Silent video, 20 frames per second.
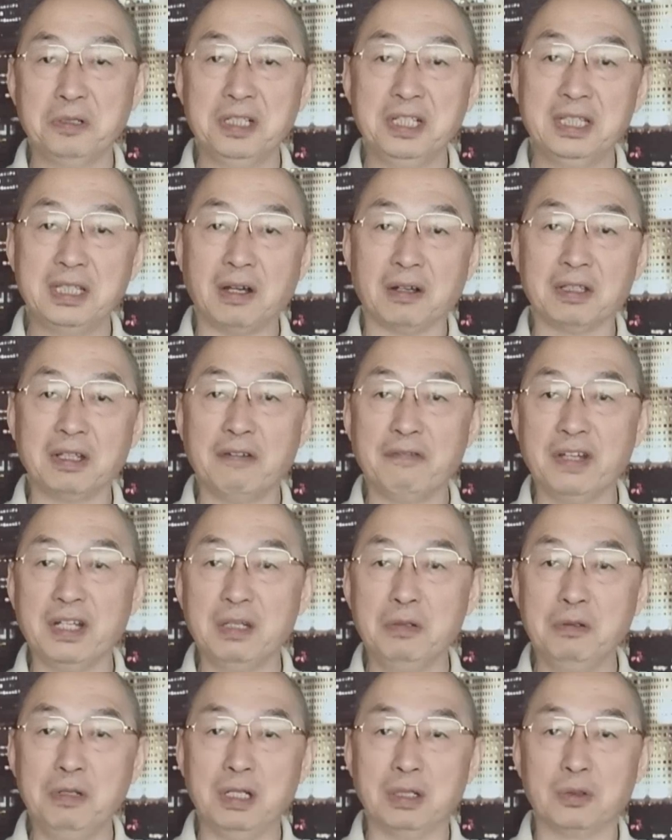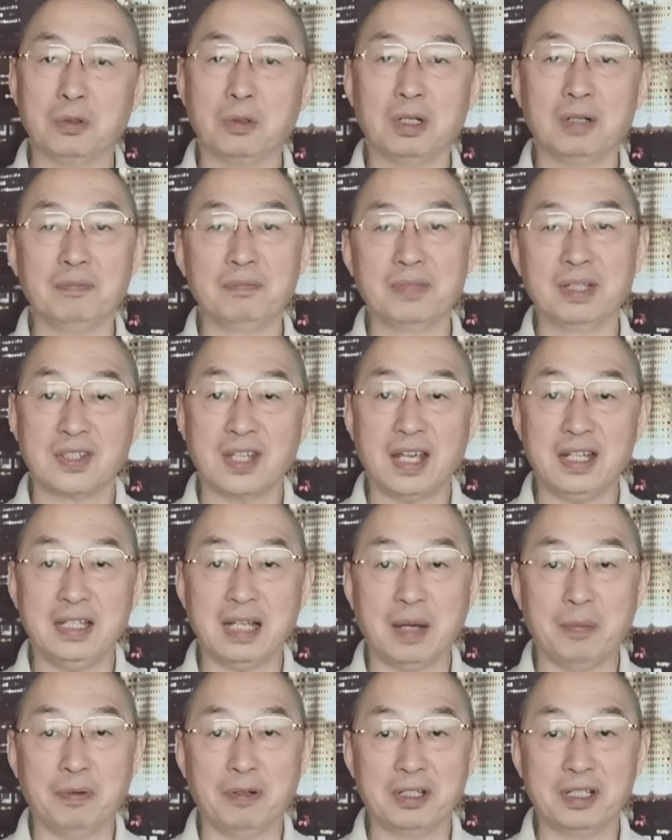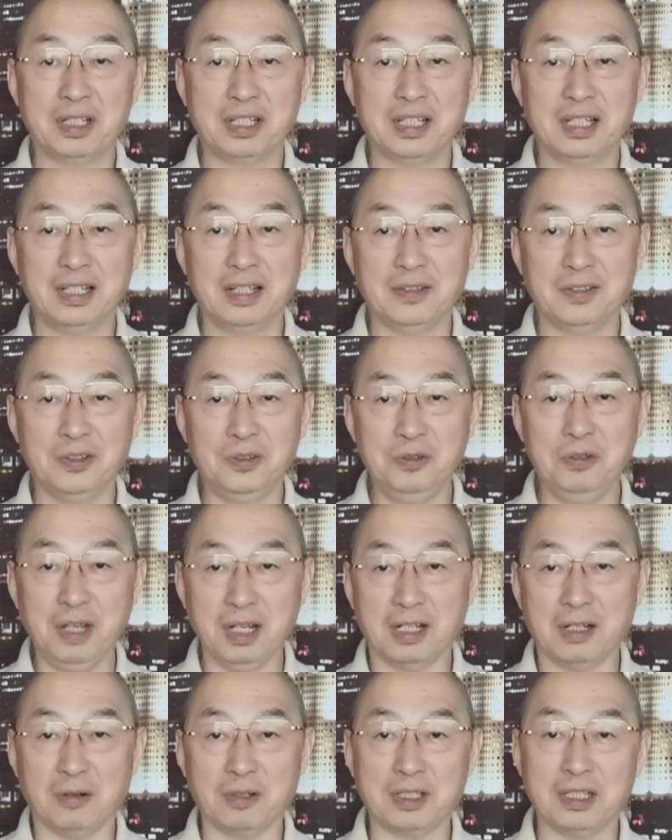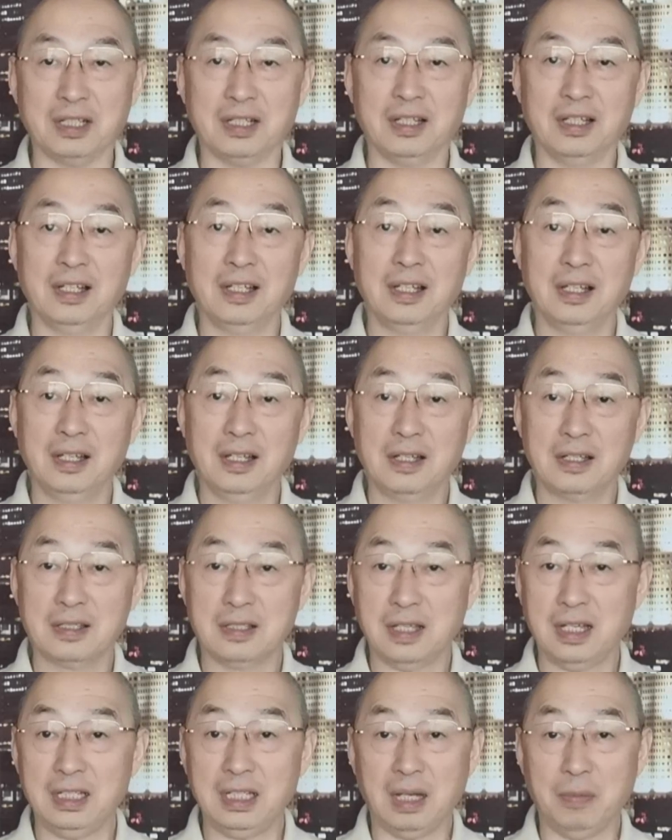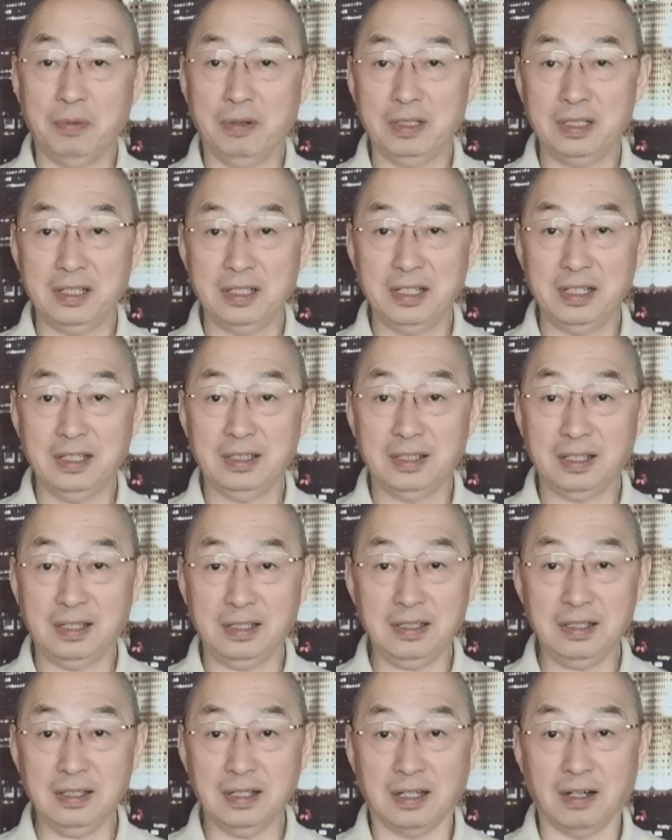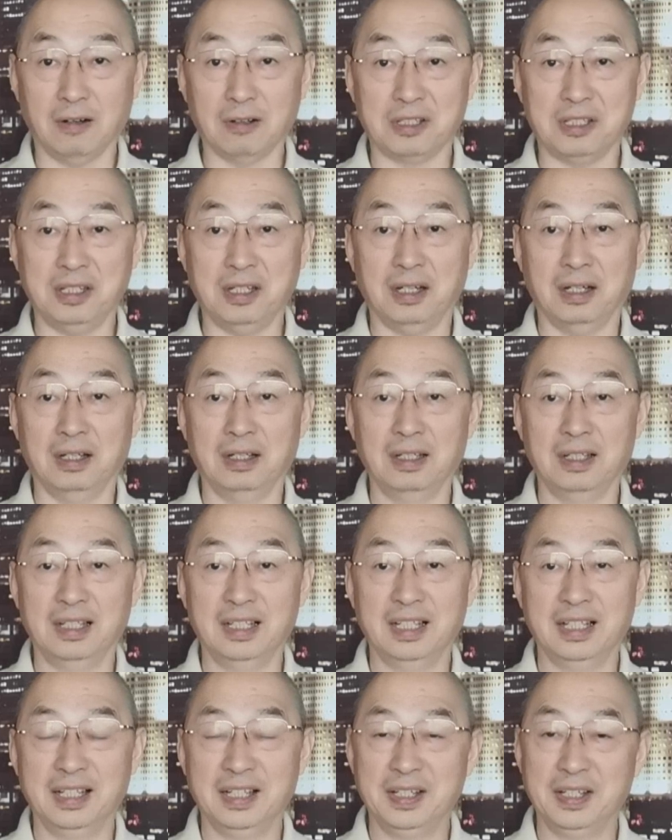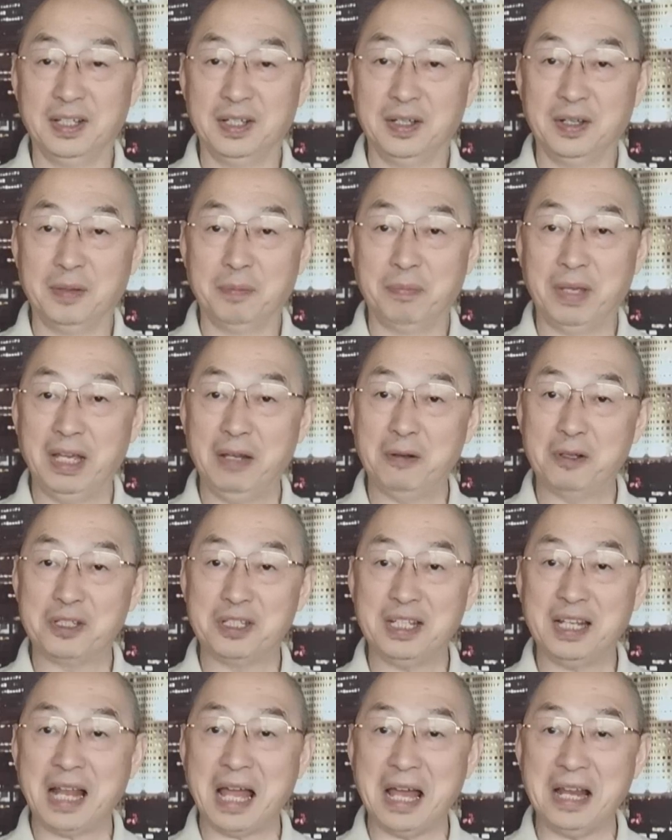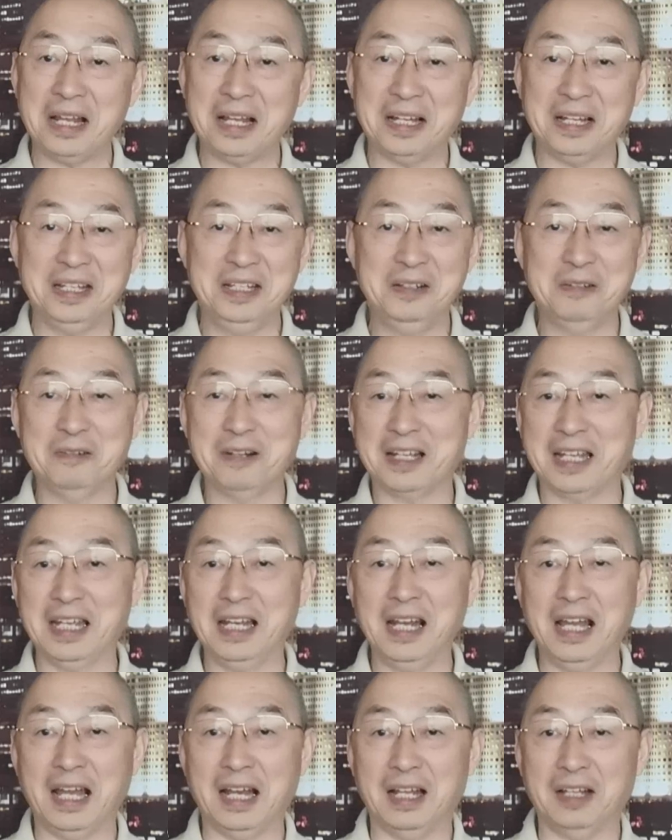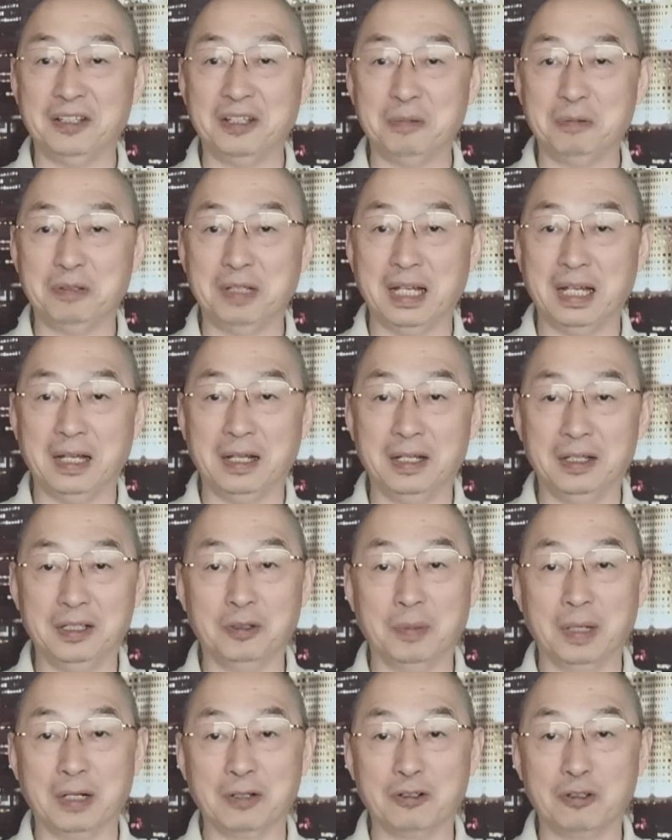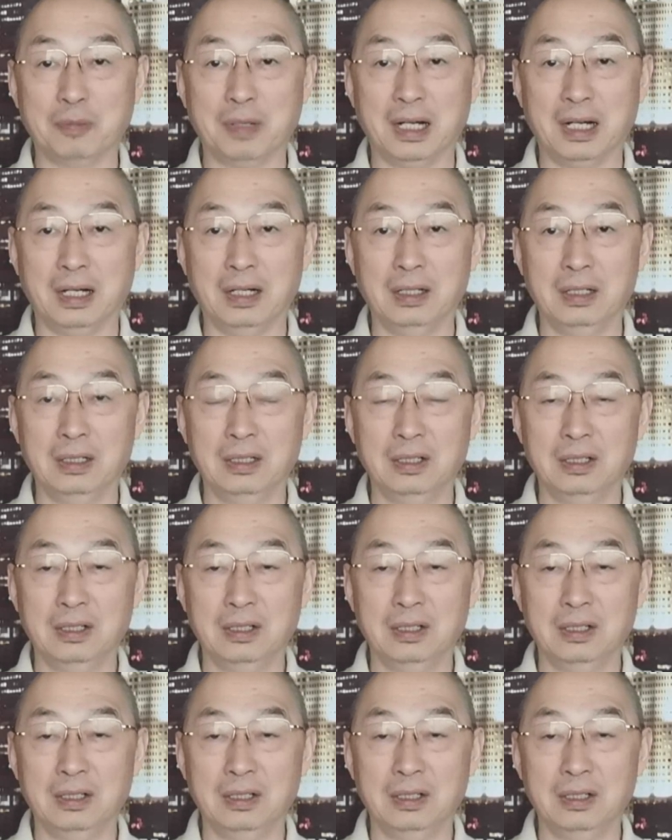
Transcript: 就是说你导弹飞得越多，蔡甲博士现在越高兴。蔡甲博士现在特高兴。佩洛西来了，哎呦，给脸了，对不对？有帮助吧？